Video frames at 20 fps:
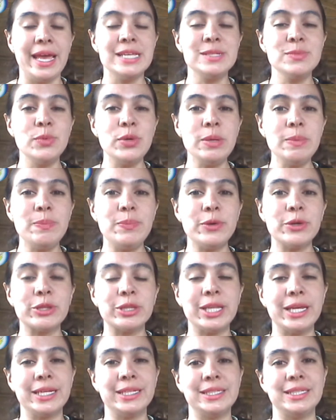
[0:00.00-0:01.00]
Es muy
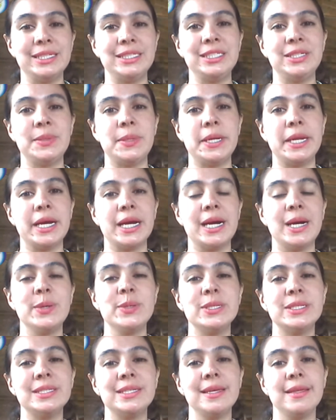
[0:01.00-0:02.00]
importante llevar a
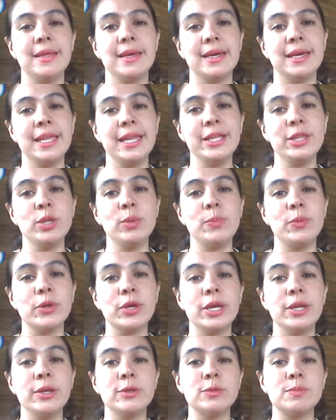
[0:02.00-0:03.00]
cabo este decreto
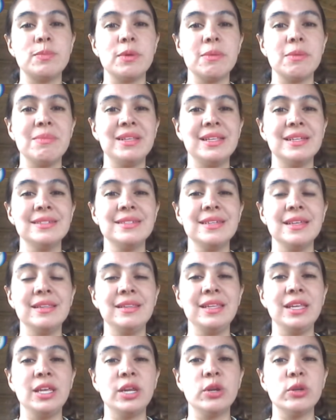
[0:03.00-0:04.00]
porque nos permite
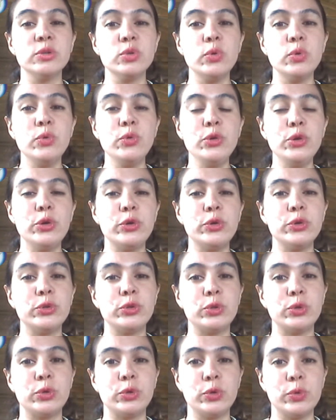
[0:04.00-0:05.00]
sentirnos uno
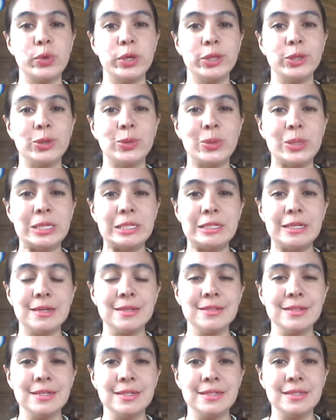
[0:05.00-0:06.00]
con todo cuanto es y
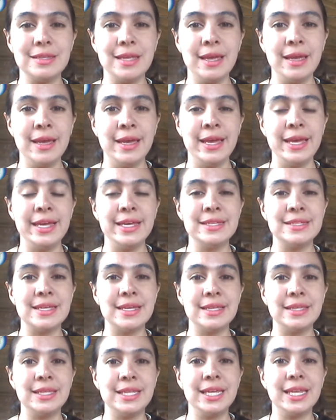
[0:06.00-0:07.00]
existe y
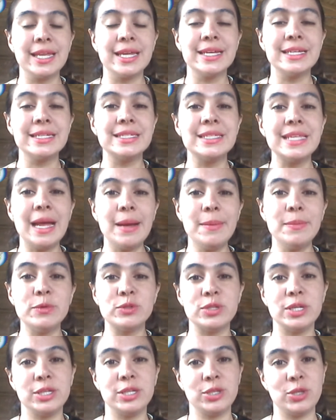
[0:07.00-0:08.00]
sentir que estamos